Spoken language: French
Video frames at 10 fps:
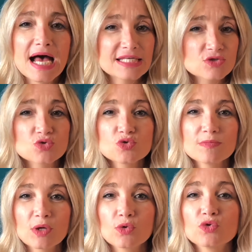Astuce
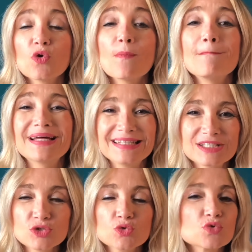numéro 2, pas
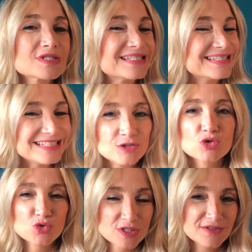d'excuses ni
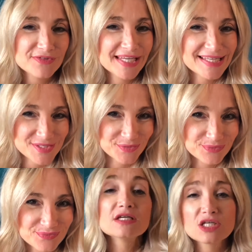de justification.
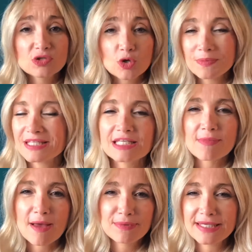J'ai une copine
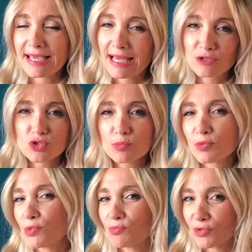m'a appelé il y a quelques jours
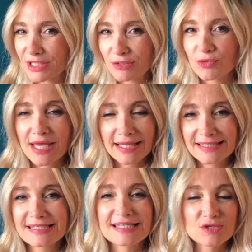pour me demander de
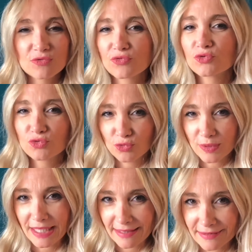garder ses enfants tout le
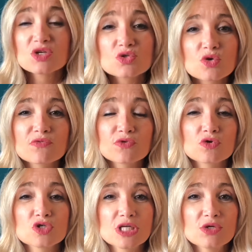week-end. Sauf
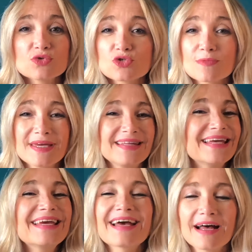que j'ai une semaine
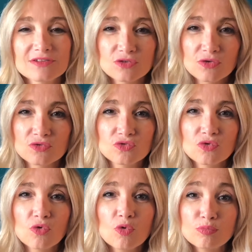
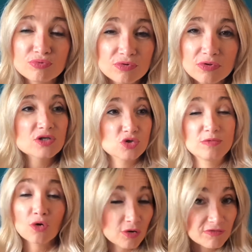éreintante au boulot, je
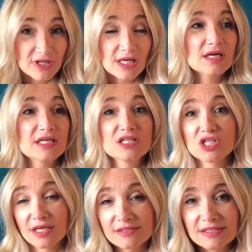suis crevée et j'ai
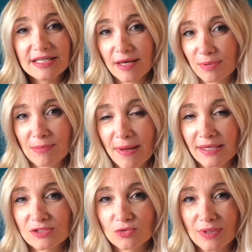un dîner à
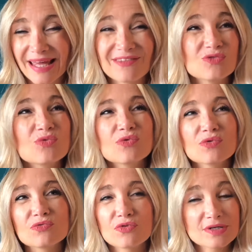préparer ce week-end. Donc
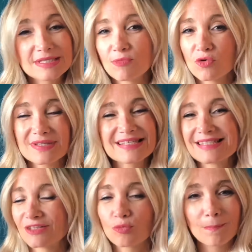forcément,
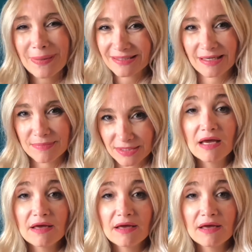ça tombe pas très bien.